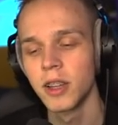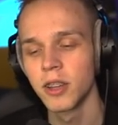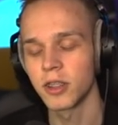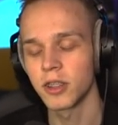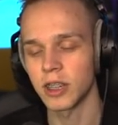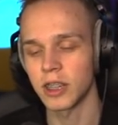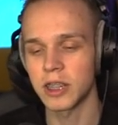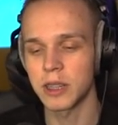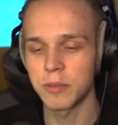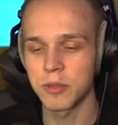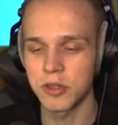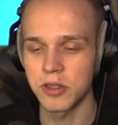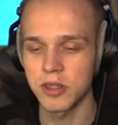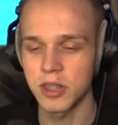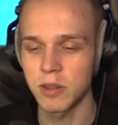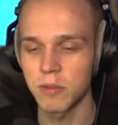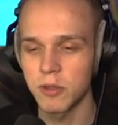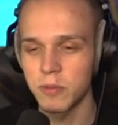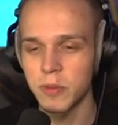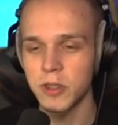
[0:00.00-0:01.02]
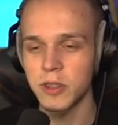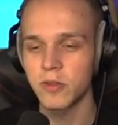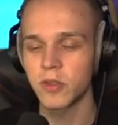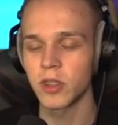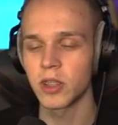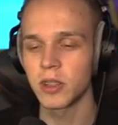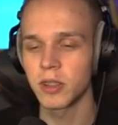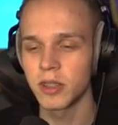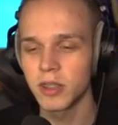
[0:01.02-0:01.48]
To tak nie możesz zrobić, będziesz
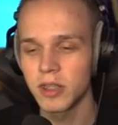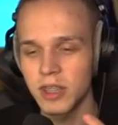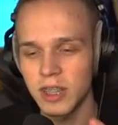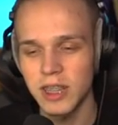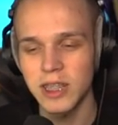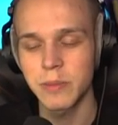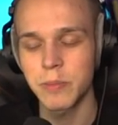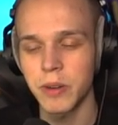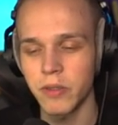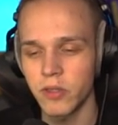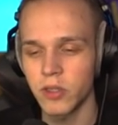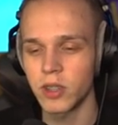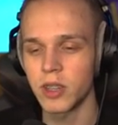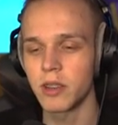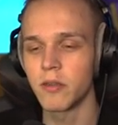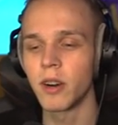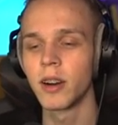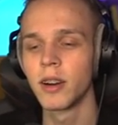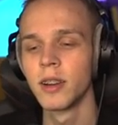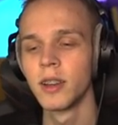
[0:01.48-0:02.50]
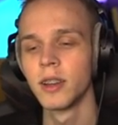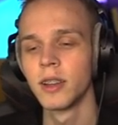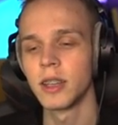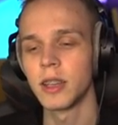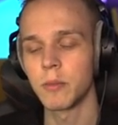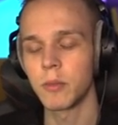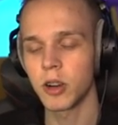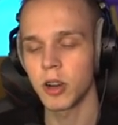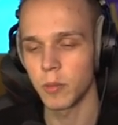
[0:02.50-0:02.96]
wtedy niesprawiedliwa.
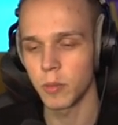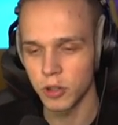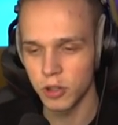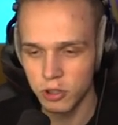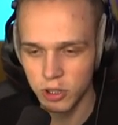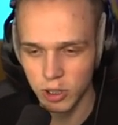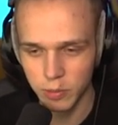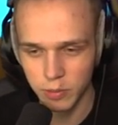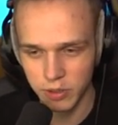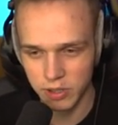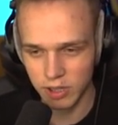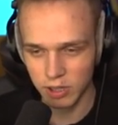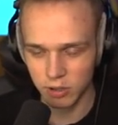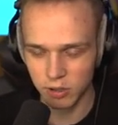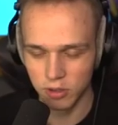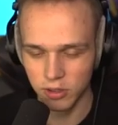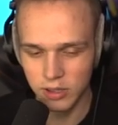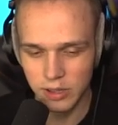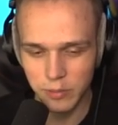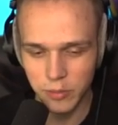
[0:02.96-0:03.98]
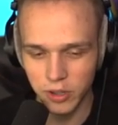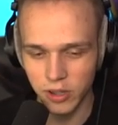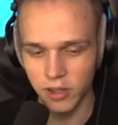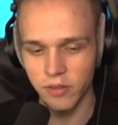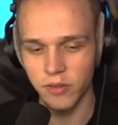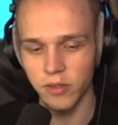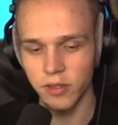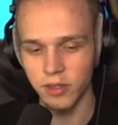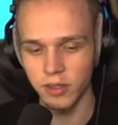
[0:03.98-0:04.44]
Nie mogą oni cierpieć za to, za
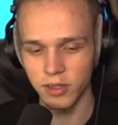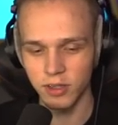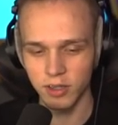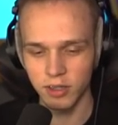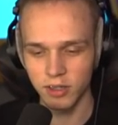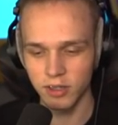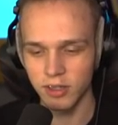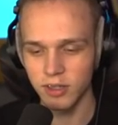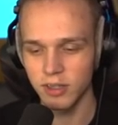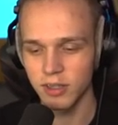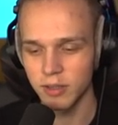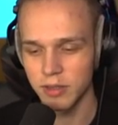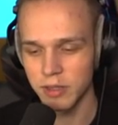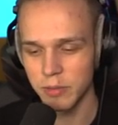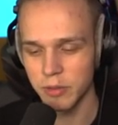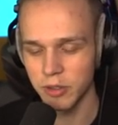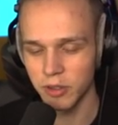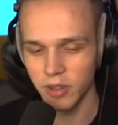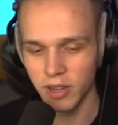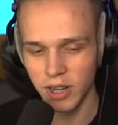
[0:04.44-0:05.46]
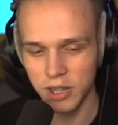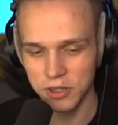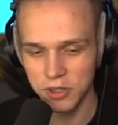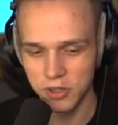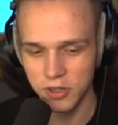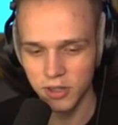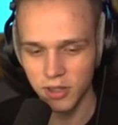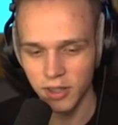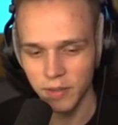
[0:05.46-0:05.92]
moje, yy, za moją
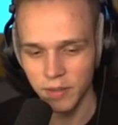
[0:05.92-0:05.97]
kradzież.